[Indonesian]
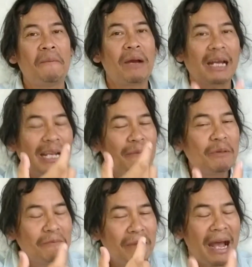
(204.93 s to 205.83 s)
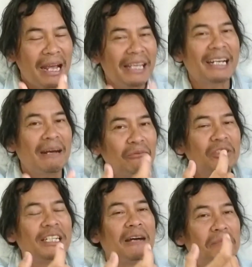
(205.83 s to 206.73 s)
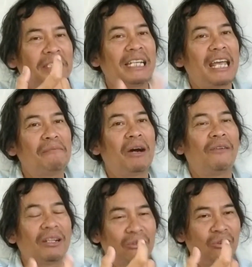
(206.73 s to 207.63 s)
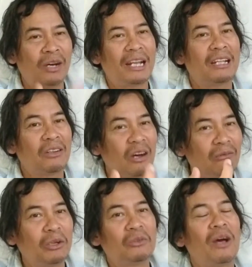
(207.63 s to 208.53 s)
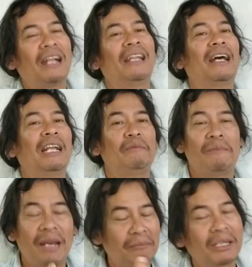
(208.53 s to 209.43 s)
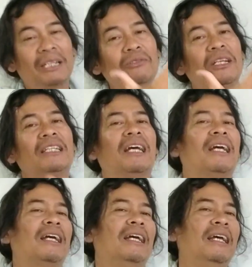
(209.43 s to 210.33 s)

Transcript: maka lebih baik kamu tidak percaya bahwa Tuhan atau Allah itu ada. Lebih baik begitu saja.